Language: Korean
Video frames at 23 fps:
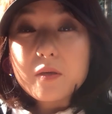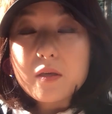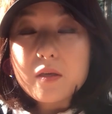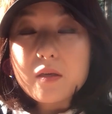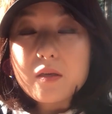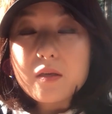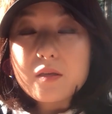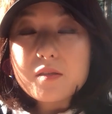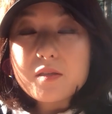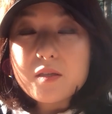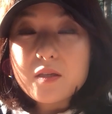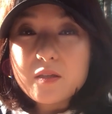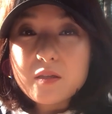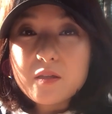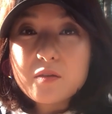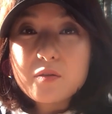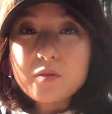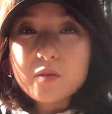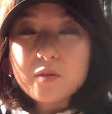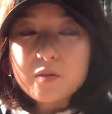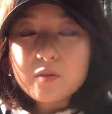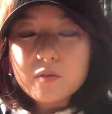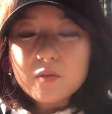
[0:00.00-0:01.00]
마음이
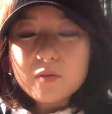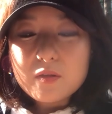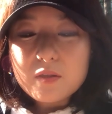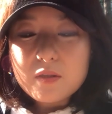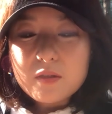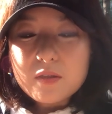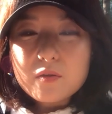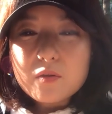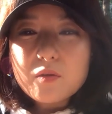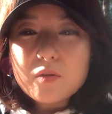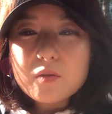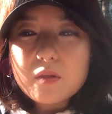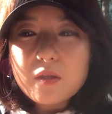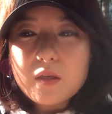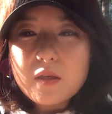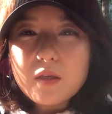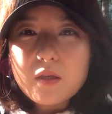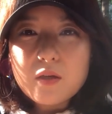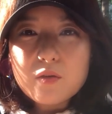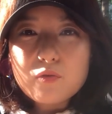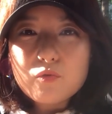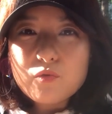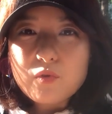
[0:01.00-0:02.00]
생길 거예요. 어, 그럴
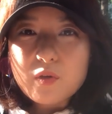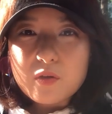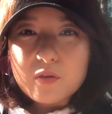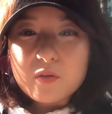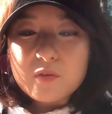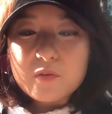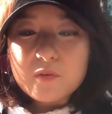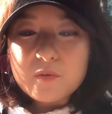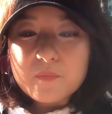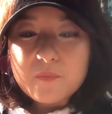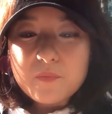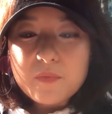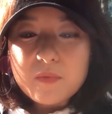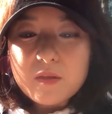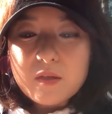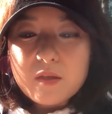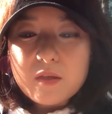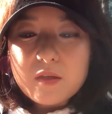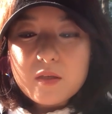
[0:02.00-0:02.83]
때 해도 돼요.